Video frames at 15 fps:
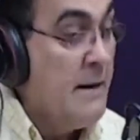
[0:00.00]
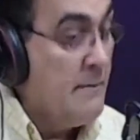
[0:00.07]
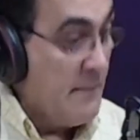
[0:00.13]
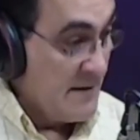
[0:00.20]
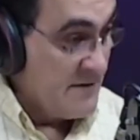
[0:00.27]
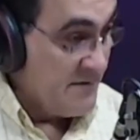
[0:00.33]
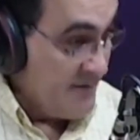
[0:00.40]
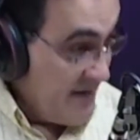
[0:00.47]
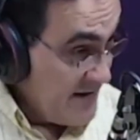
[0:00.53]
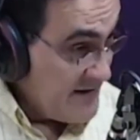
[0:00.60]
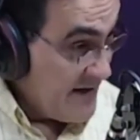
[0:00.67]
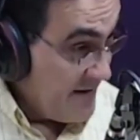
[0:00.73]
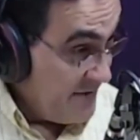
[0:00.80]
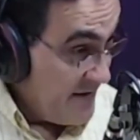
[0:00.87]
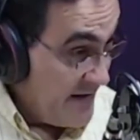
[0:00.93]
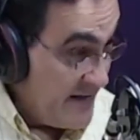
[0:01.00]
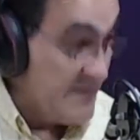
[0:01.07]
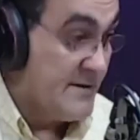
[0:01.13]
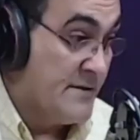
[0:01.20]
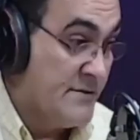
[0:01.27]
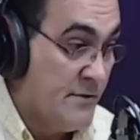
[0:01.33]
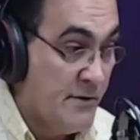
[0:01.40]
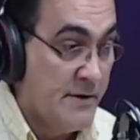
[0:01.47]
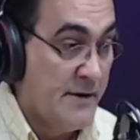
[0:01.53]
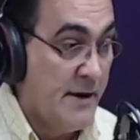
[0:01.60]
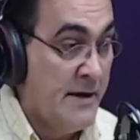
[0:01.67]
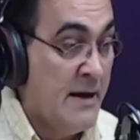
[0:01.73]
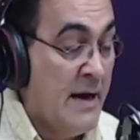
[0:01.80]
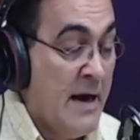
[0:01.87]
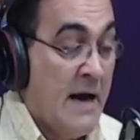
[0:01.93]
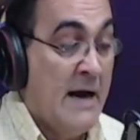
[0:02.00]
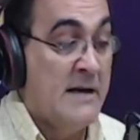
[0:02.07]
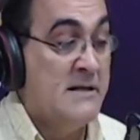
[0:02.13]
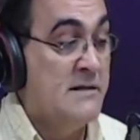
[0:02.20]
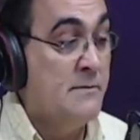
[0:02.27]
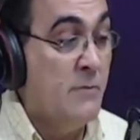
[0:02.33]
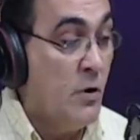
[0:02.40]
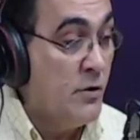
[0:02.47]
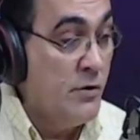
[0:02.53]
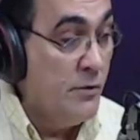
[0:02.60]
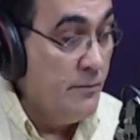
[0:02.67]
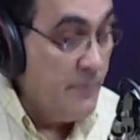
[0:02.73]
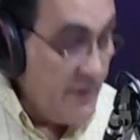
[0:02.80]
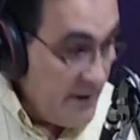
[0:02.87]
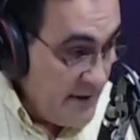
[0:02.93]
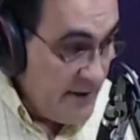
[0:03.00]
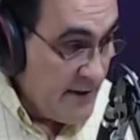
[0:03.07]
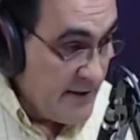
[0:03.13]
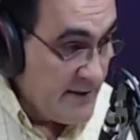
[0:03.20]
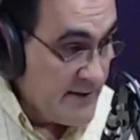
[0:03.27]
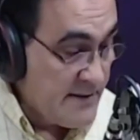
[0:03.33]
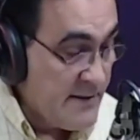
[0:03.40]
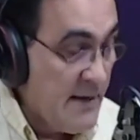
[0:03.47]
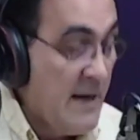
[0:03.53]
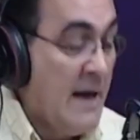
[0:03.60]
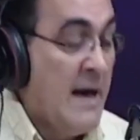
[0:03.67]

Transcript: mas fez referências ontem às mordomias,